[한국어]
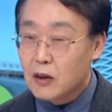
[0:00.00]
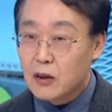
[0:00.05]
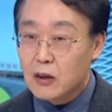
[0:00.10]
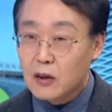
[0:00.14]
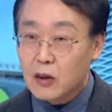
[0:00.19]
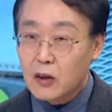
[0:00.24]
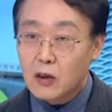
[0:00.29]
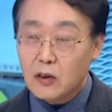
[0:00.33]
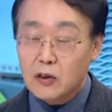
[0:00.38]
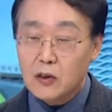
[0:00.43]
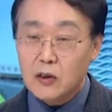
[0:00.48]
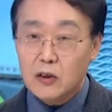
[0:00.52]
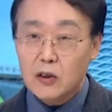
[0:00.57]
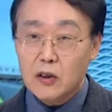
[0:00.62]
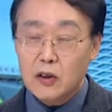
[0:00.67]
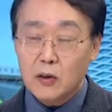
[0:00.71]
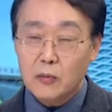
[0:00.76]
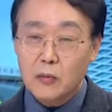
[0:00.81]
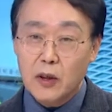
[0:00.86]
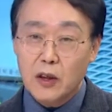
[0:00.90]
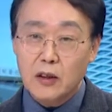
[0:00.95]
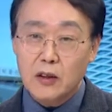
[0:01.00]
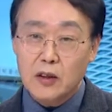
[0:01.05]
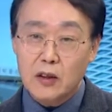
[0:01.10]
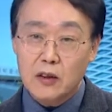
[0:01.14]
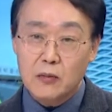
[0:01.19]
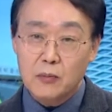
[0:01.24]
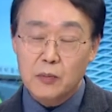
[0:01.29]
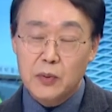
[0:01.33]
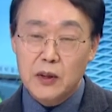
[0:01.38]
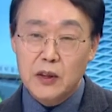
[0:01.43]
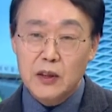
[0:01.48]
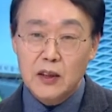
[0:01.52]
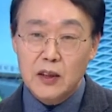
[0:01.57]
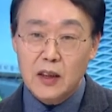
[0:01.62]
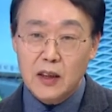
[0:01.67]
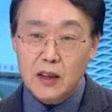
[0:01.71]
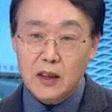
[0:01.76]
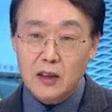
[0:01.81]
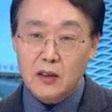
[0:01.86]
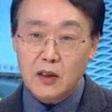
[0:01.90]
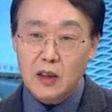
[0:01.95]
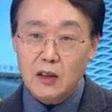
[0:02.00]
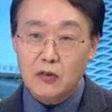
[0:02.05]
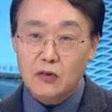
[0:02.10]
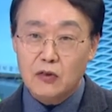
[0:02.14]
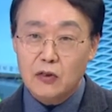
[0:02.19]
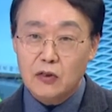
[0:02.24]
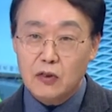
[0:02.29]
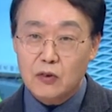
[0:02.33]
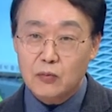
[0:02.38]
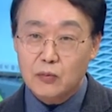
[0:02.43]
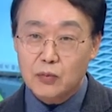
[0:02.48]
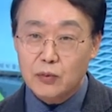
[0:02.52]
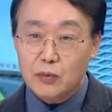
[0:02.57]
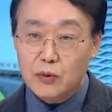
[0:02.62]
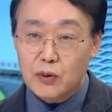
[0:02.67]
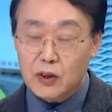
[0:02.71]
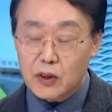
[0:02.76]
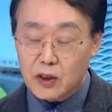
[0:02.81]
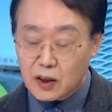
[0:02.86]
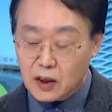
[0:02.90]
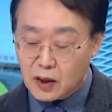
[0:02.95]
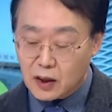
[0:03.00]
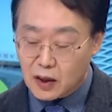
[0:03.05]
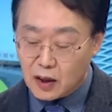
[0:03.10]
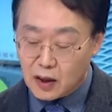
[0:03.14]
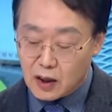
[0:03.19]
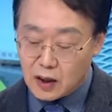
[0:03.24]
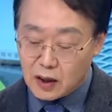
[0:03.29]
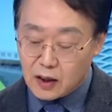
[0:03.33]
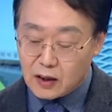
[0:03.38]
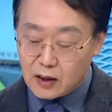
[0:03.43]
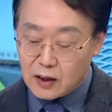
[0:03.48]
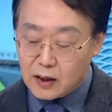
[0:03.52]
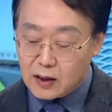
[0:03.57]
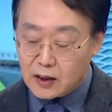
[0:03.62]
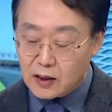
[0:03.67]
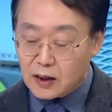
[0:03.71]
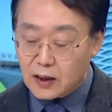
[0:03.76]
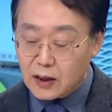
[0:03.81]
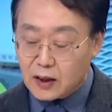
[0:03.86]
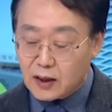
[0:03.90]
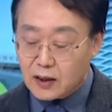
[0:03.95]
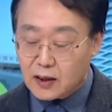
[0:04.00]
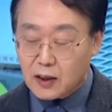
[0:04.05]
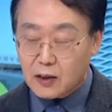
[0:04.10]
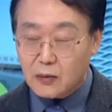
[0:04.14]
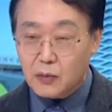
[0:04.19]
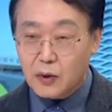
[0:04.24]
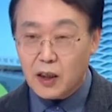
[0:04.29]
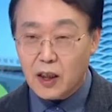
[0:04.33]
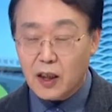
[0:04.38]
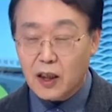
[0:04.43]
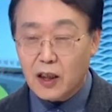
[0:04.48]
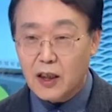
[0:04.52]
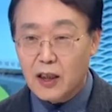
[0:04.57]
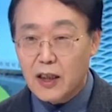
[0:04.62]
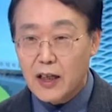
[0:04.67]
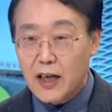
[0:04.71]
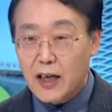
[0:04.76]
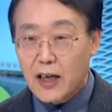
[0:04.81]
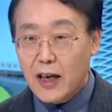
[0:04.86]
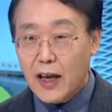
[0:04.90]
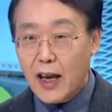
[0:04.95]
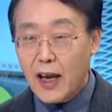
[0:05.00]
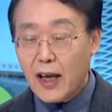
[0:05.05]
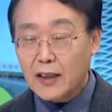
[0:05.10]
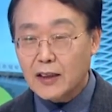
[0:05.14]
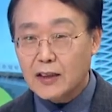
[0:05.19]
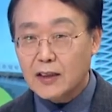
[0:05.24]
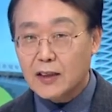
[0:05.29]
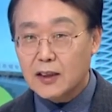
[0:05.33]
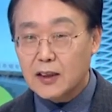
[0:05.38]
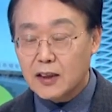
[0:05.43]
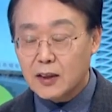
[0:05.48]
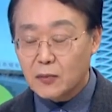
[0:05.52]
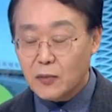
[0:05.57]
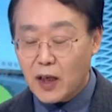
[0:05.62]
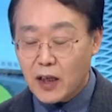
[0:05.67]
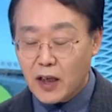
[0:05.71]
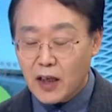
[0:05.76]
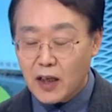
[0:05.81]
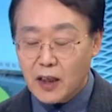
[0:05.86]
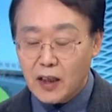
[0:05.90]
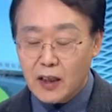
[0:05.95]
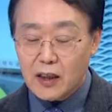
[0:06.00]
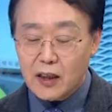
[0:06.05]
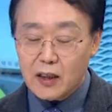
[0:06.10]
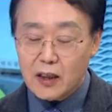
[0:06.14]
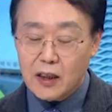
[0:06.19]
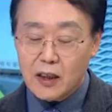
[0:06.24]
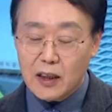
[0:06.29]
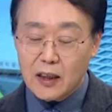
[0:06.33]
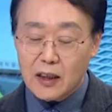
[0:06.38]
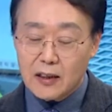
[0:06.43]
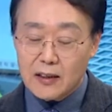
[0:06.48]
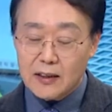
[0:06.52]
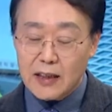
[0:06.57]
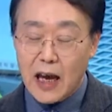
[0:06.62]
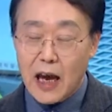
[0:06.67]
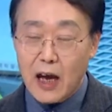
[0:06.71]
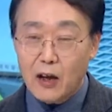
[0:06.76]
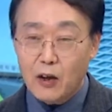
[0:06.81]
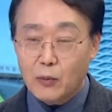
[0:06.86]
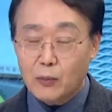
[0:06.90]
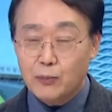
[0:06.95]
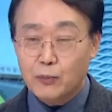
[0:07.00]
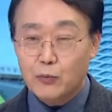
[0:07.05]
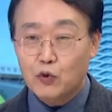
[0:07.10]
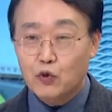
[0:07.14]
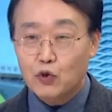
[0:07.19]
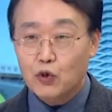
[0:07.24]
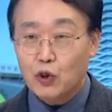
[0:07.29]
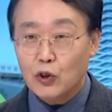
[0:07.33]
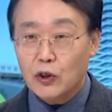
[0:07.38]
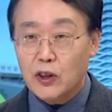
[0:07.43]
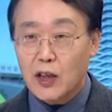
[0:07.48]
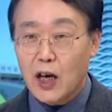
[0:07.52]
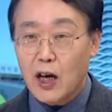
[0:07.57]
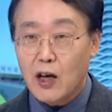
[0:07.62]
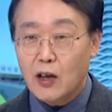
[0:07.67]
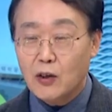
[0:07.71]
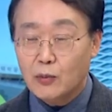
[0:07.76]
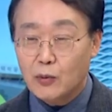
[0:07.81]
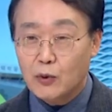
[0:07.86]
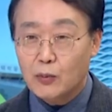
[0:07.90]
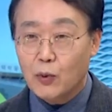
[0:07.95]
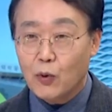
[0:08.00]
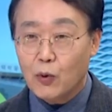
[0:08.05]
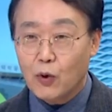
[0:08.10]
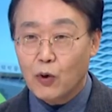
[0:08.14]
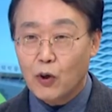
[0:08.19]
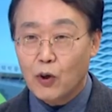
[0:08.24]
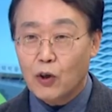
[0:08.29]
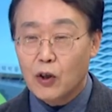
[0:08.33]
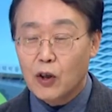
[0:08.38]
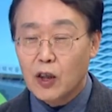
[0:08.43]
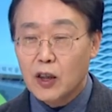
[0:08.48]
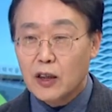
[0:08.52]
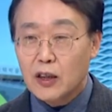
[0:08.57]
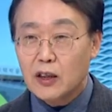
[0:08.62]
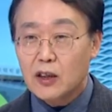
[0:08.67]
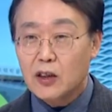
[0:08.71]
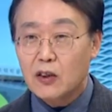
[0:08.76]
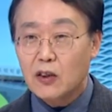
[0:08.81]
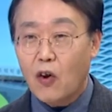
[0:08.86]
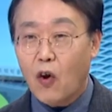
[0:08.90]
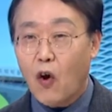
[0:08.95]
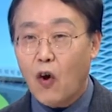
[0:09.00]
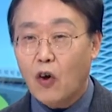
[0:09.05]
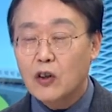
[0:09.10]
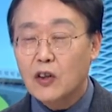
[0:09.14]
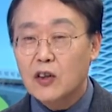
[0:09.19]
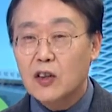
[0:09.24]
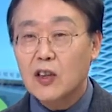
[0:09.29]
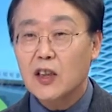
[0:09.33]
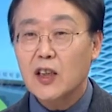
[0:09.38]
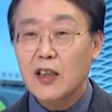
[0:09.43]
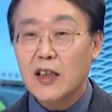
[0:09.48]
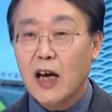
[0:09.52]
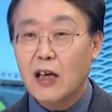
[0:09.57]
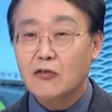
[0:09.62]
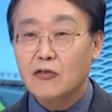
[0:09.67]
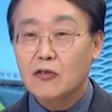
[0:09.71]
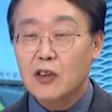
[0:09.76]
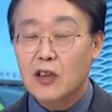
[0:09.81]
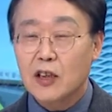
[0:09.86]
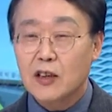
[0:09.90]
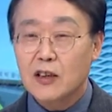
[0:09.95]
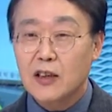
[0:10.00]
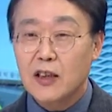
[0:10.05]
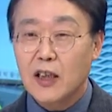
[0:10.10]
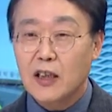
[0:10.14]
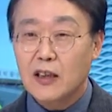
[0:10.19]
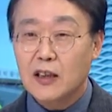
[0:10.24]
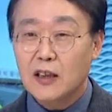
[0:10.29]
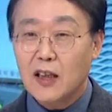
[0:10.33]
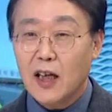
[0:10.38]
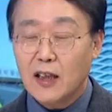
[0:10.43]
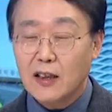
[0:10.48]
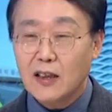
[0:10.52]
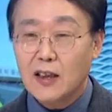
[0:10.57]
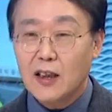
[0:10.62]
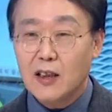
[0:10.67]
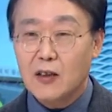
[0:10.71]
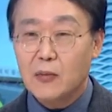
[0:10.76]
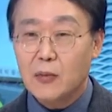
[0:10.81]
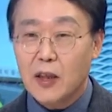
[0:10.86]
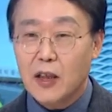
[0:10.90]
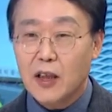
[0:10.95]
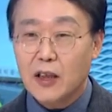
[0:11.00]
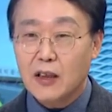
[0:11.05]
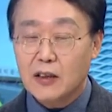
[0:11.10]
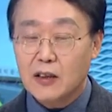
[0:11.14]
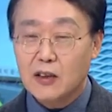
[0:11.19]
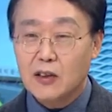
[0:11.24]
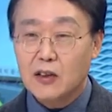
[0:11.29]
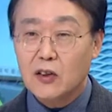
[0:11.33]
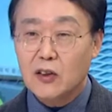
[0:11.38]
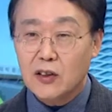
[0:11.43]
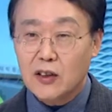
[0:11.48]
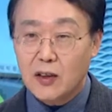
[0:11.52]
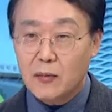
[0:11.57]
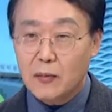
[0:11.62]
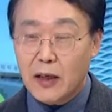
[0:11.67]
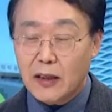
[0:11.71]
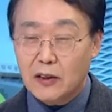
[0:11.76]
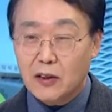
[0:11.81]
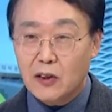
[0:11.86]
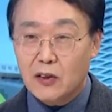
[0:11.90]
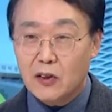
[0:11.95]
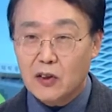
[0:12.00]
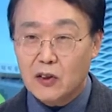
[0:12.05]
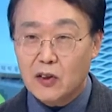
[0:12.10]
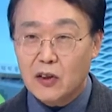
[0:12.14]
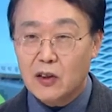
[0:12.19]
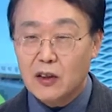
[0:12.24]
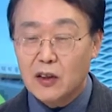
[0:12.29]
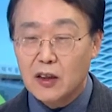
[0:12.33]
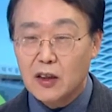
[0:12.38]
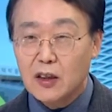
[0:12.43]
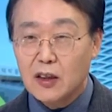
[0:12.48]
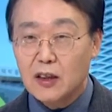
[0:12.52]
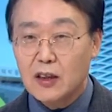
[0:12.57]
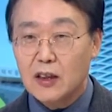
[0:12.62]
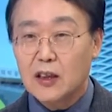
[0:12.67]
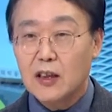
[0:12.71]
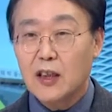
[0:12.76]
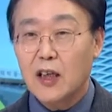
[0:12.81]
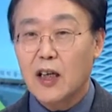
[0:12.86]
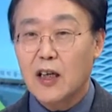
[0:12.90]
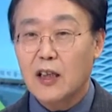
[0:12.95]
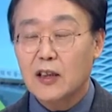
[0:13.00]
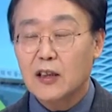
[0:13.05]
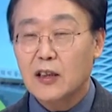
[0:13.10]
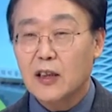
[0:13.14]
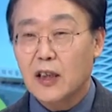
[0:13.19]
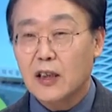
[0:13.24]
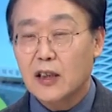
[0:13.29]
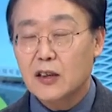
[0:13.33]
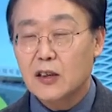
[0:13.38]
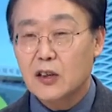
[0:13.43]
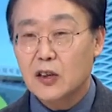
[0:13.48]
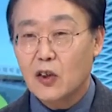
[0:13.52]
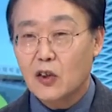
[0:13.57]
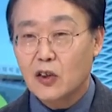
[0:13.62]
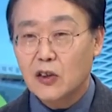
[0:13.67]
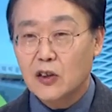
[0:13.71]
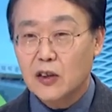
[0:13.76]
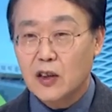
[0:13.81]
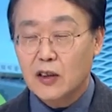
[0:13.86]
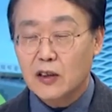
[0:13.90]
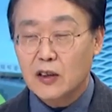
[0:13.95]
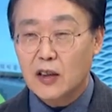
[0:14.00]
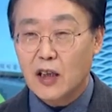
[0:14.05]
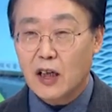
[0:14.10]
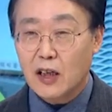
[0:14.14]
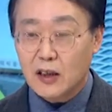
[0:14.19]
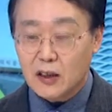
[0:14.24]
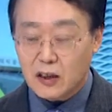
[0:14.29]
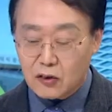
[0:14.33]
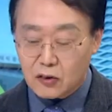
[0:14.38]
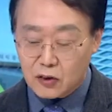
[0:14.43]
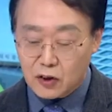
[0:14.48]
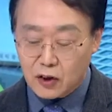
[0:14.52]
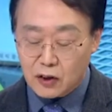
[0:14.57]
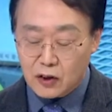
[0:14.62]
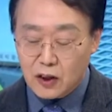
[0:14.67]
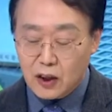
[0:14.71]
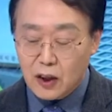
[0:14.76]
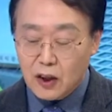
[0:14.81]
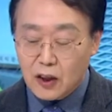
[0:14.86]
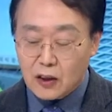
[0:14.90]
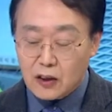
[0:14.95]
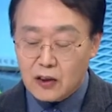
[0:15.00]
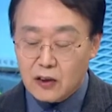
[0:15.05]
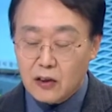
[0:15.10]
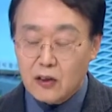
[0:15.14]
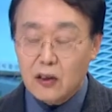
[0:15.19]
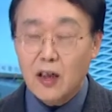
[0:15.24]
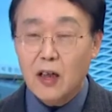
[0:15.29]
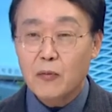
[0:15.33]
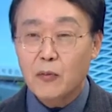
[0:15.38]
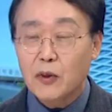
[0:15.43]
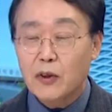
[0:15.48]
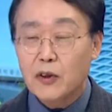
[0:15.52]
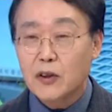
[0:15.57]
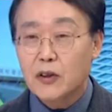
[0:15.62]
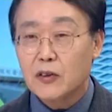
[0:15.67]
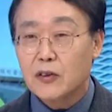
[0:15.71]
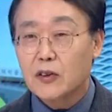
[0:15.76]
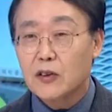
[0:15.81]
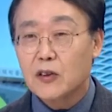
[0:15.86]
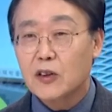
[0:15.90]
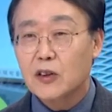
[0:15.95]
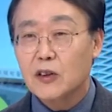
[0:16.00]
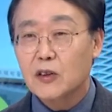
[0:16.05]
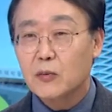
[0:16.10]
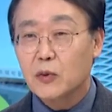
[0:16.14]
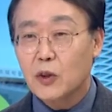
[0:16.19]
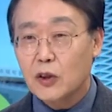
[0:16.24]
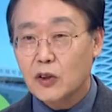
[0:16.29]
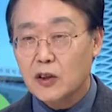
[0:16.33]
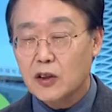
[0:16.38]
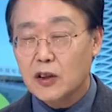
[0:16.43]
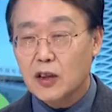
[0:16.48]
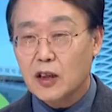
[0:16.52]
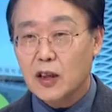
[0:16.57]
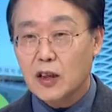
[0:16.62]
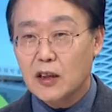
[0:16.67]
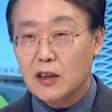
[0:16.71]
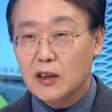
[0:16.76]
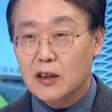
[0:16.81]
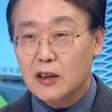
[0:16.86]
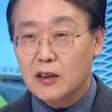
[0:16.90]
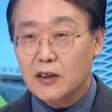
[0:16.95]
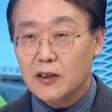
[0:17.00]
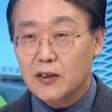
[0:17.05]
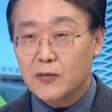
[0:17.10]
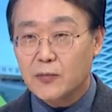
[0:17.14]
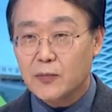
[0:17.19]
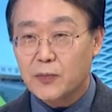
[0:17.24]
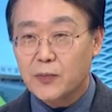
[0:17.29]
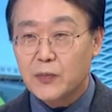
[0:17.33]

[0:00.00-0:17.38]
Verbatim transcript: 어, 그렇기 때문에 이제는 민간에서 할 수 있는 부분들이 에, 있기 있 때문에 핵심의 에, 사업, 주요 사업을 보고 네. 이걸 어떻게 나누냐는 얘기를 한 다음에 그것에 맞춰서 이 LH 혁신안이 나와야 되고요. 그러려면은 지금 현재 있는